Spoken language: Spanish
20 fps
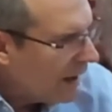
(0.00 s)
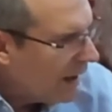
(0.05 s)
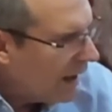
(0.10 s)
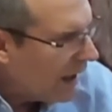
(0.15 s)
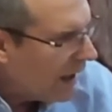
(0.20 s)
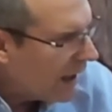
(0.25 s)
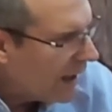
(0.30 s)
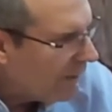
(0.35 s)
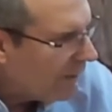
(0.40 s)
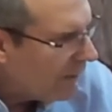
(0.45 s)

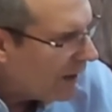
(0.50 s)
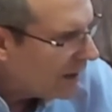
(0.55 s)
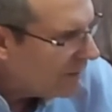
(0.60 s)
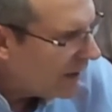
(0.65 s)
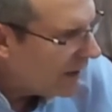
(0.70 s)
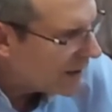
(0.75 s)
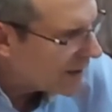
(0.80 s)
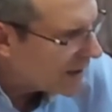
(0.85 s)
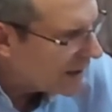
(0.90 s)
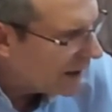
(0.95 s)
a la
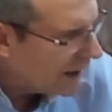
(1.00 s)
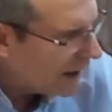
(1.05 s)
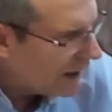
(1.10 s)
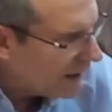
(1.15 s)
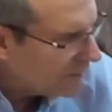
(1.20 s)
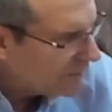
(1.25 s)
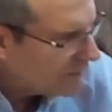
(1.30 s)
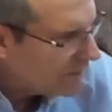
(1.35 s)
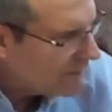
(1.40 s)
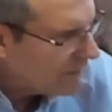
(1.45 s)

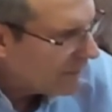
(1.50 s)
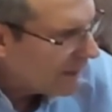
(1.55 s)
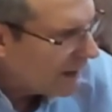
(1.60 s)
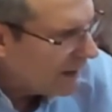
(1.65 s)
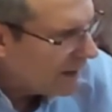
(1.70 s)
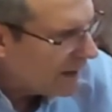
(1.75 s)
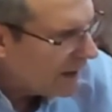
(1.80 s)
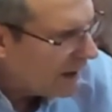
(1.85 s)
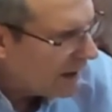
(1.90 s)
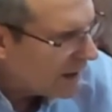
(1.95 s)
baibásica
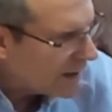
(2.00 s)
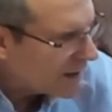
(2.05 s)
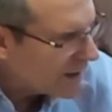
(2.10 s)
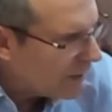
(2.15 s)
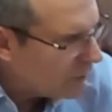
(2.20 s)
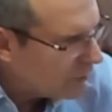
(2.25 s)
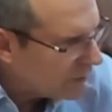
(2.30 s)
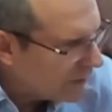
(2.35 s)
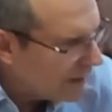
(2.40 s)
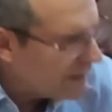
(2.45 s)
y a la
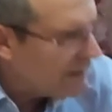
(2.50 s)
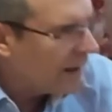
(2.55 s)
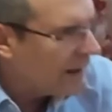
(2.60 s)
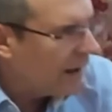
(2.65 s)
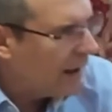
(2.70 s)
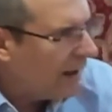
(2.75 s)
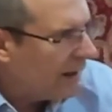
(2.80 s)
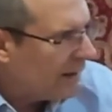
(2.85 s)
sautántrica, y